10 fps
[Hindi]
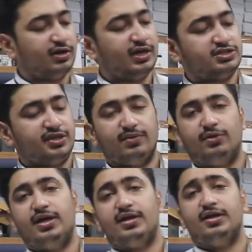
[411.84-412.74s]
वगैरह चीज़ें
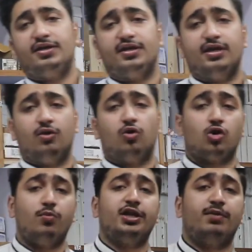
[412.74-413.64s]
बना रहे हैं ठीक है
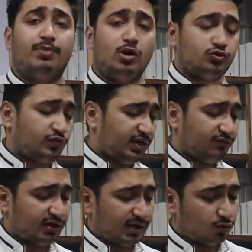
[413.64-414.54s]
ऑटोमेटिक पाउच
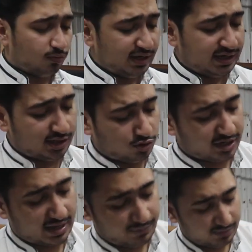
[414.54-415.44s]
फिलिंग वगैरह आपको बनाना है तो
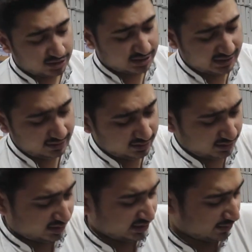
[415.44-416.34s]
कैपिंग मशीन है
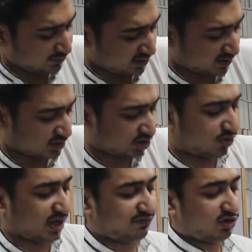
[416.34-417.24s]
ठीक है आप देख सकते हो
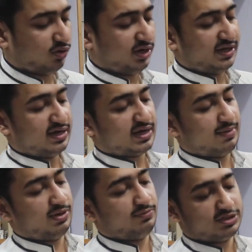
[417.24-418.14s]
हैवी क्वालिटी का
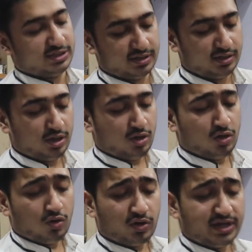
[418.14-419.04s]
कैपिंग मशीन है
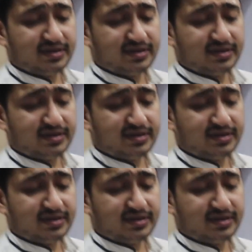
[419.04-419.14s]
और ये